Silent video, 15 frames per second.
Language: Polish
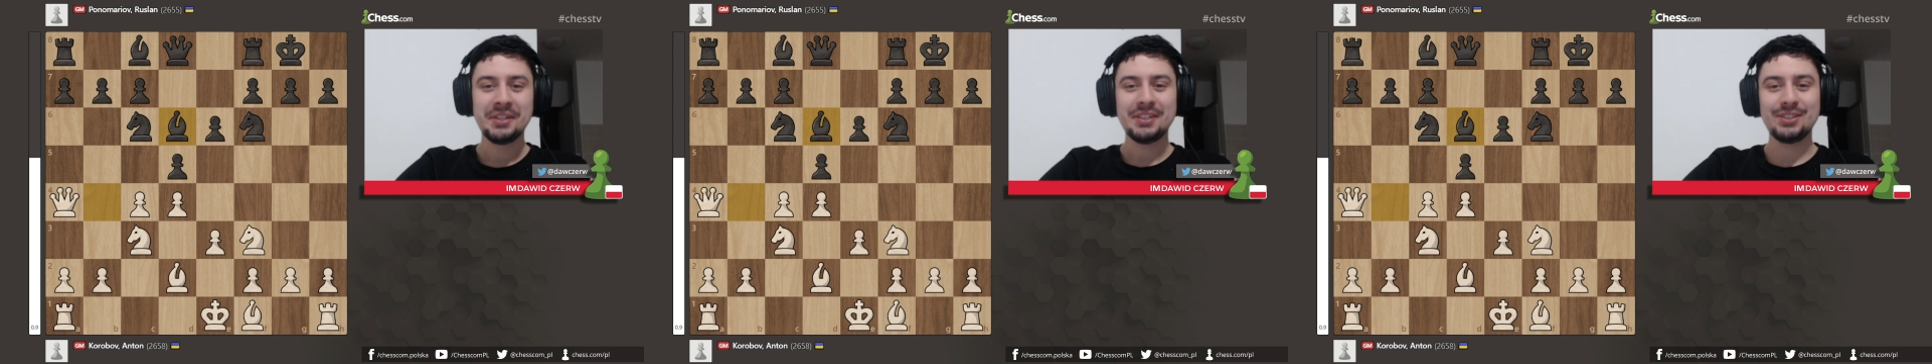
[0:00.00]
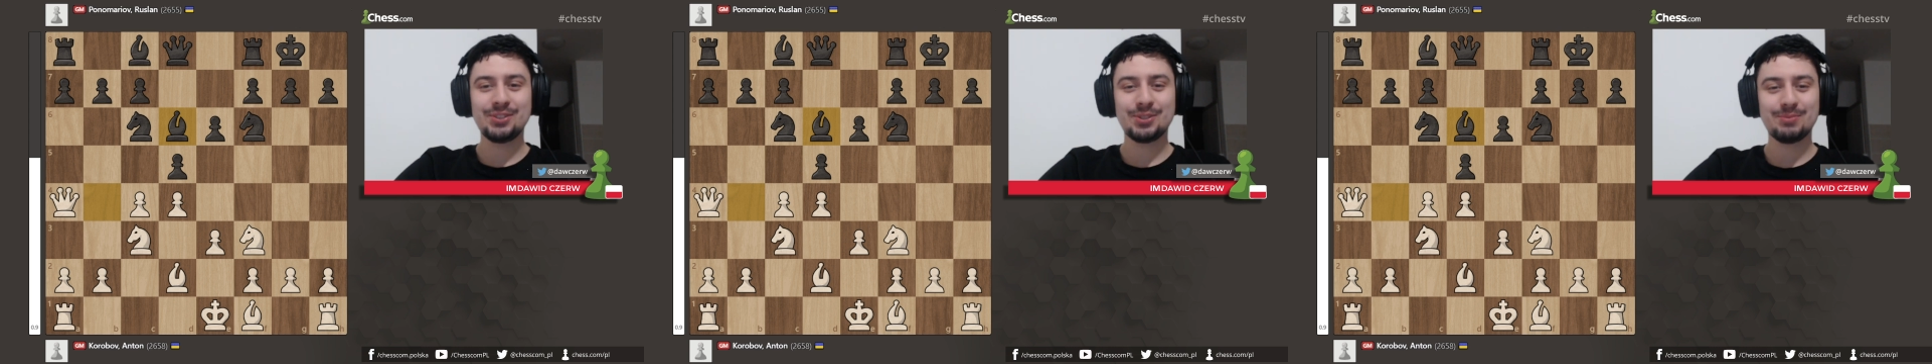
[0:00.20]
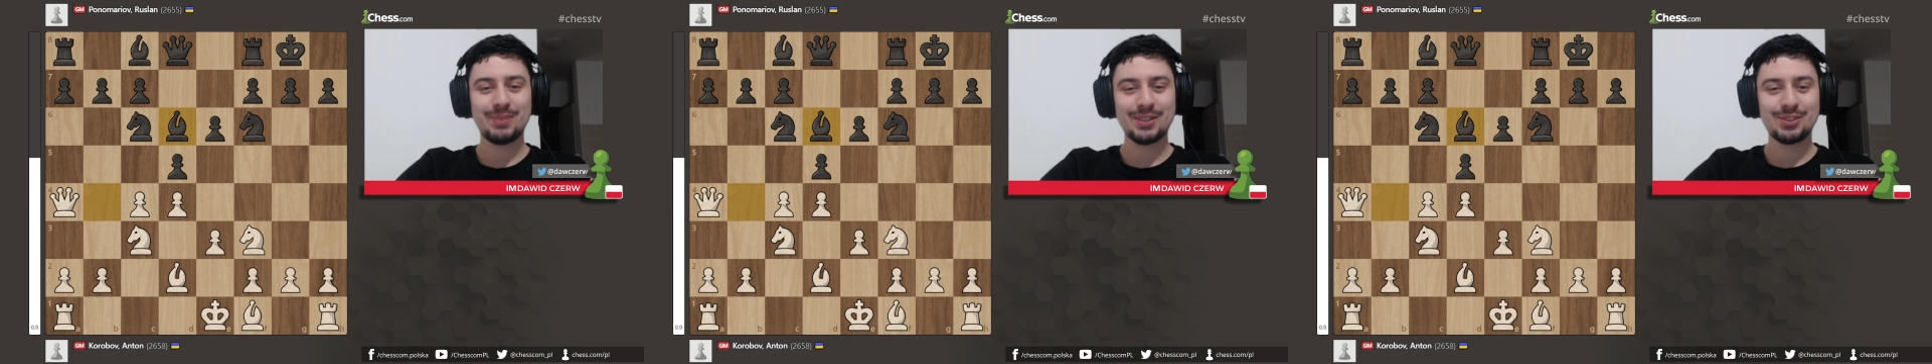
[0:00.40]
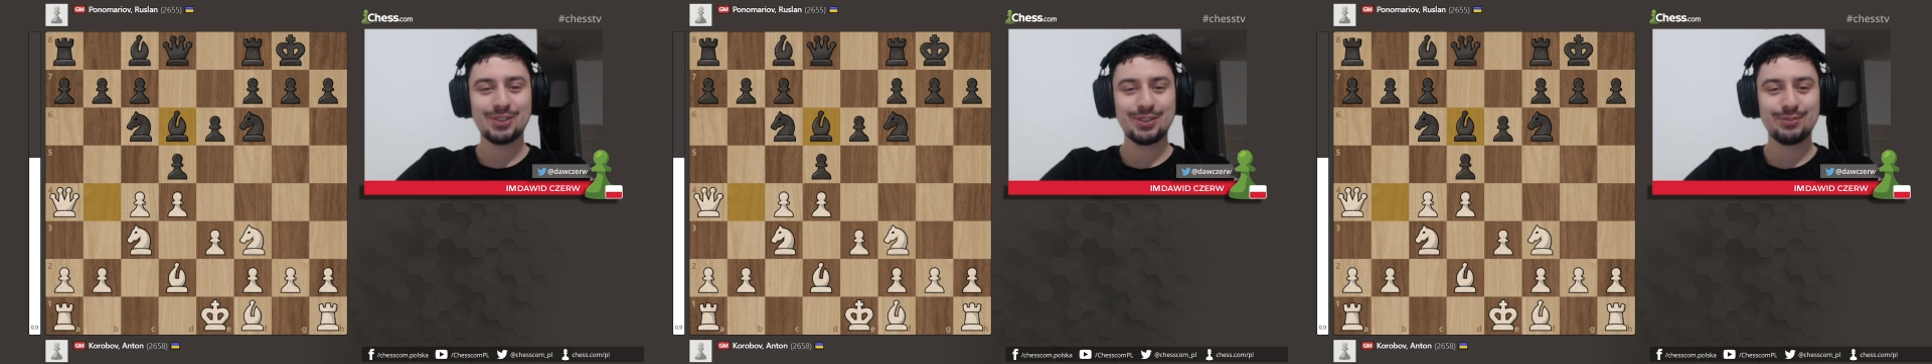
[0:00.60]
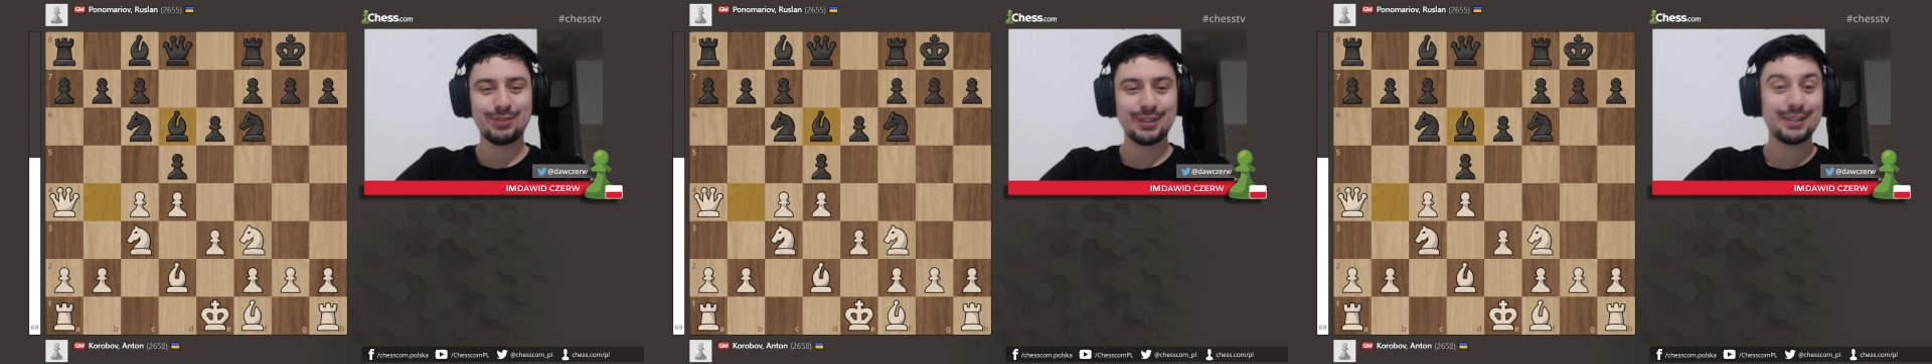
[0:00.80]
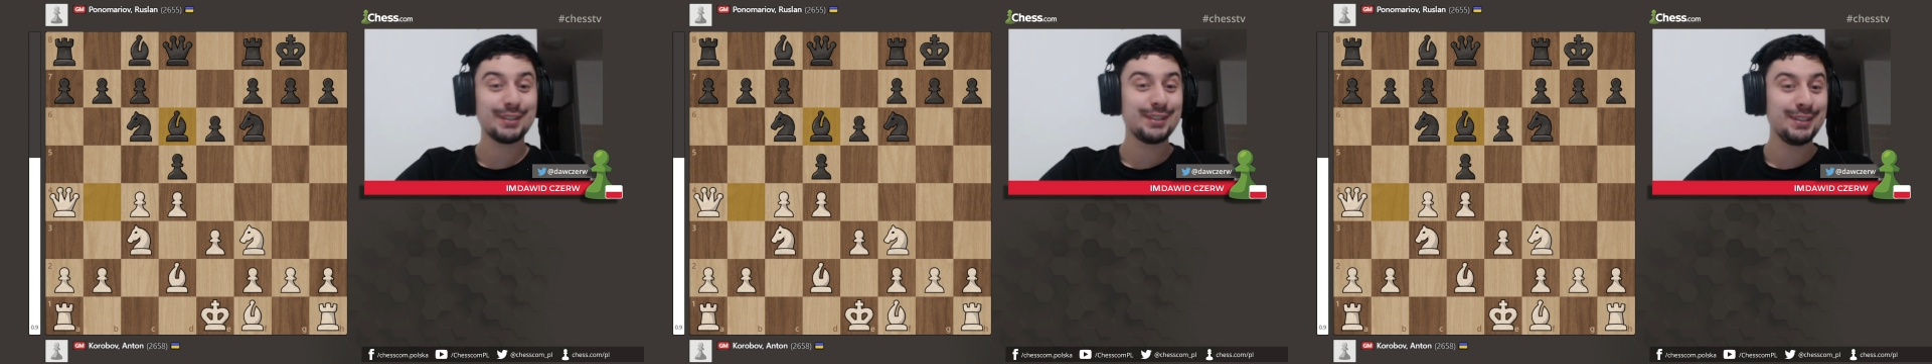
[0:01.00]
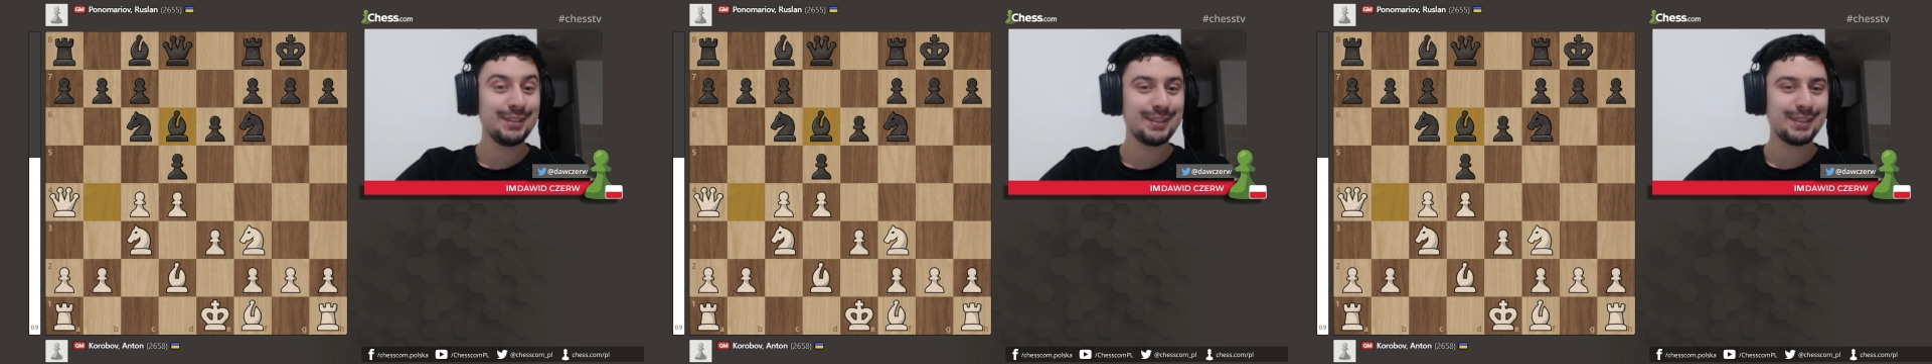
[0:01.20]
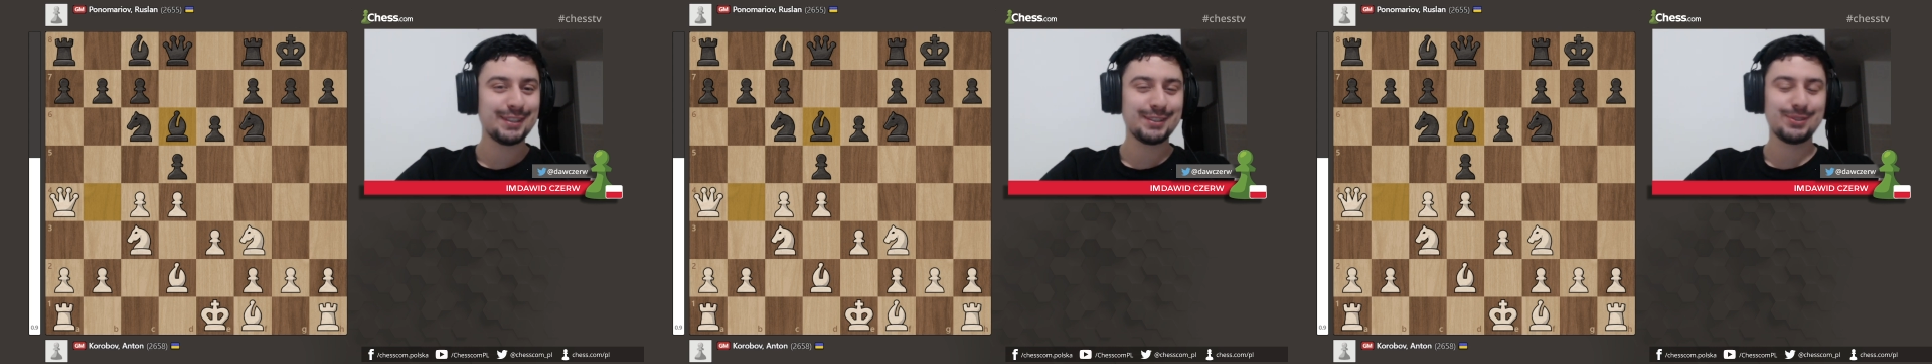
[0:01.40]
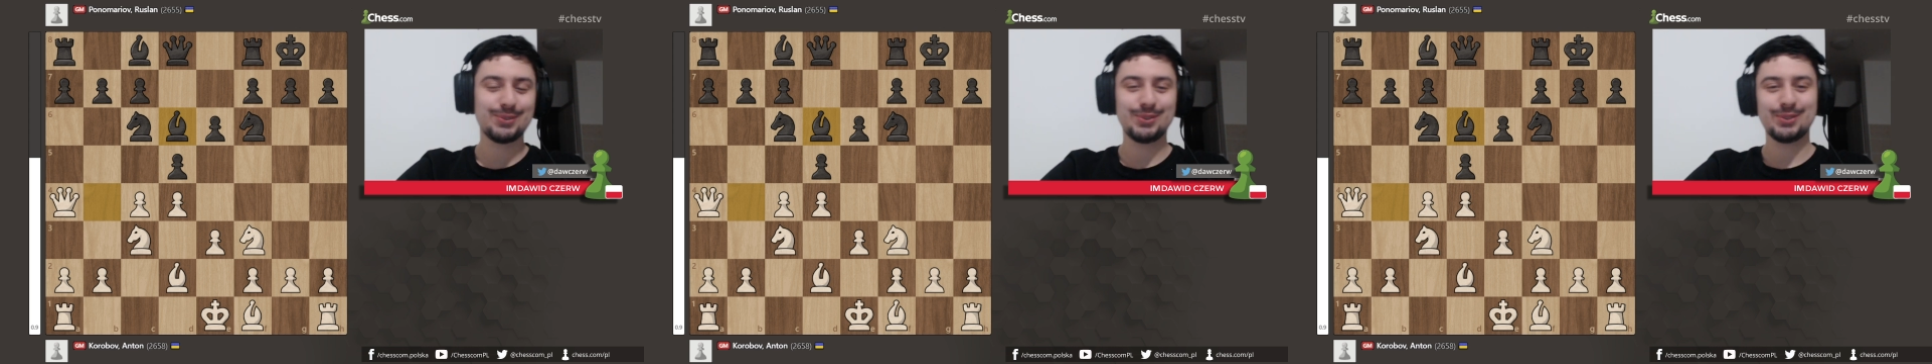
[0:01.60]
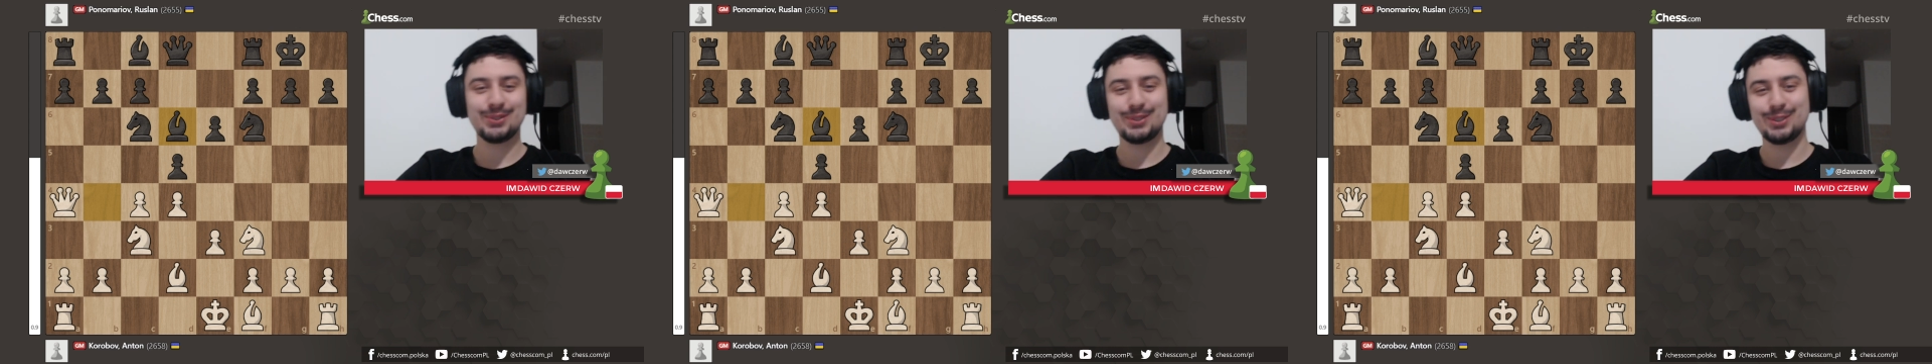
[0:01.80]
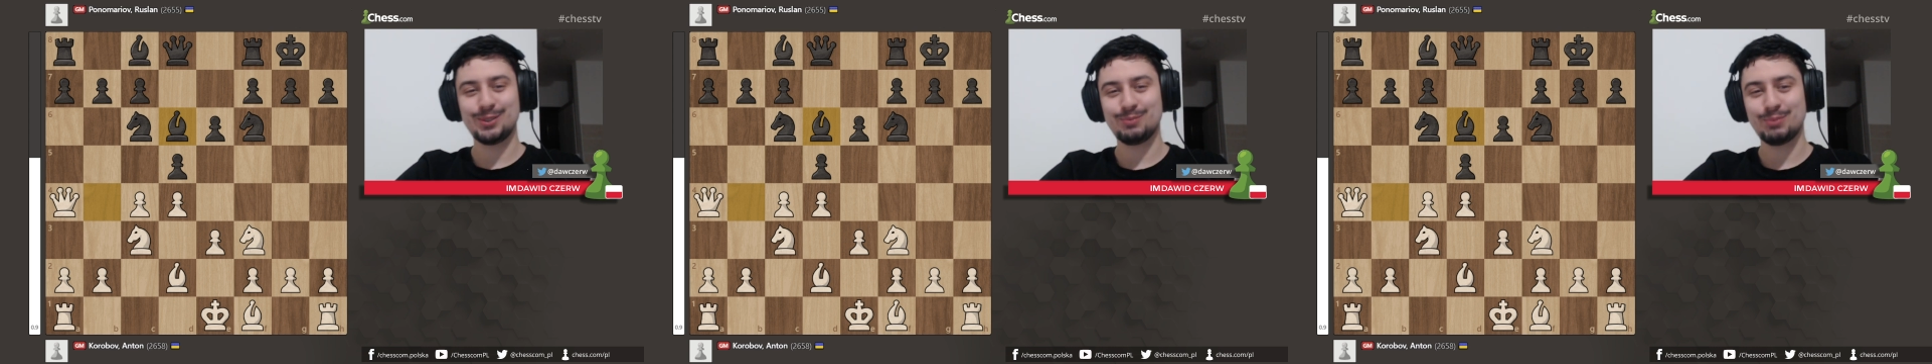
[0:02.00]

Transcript: I zobaczcie, w jak interesujący